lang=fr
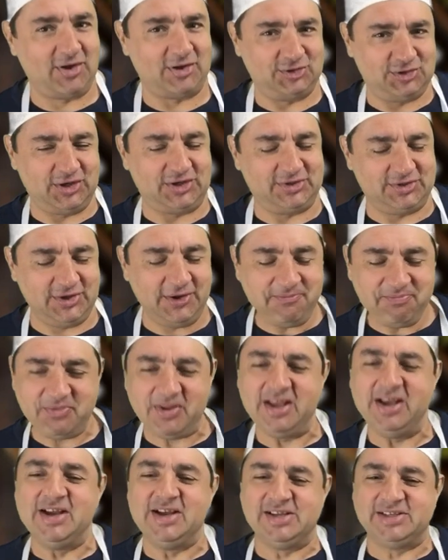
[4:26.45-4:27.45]
Check ça,
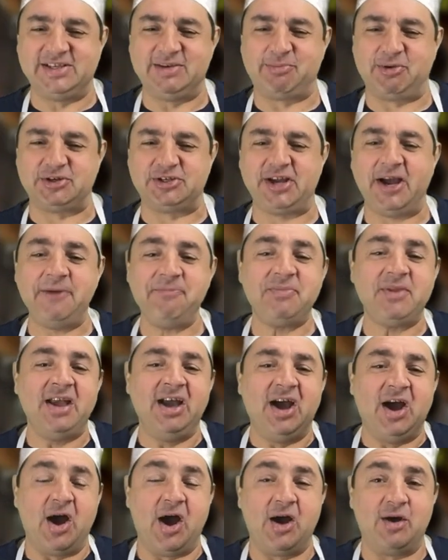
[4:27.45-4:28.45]
c'est pas cher.
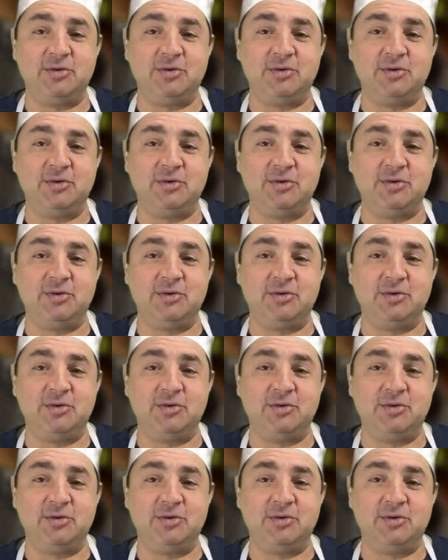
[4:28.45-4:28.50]
Euh,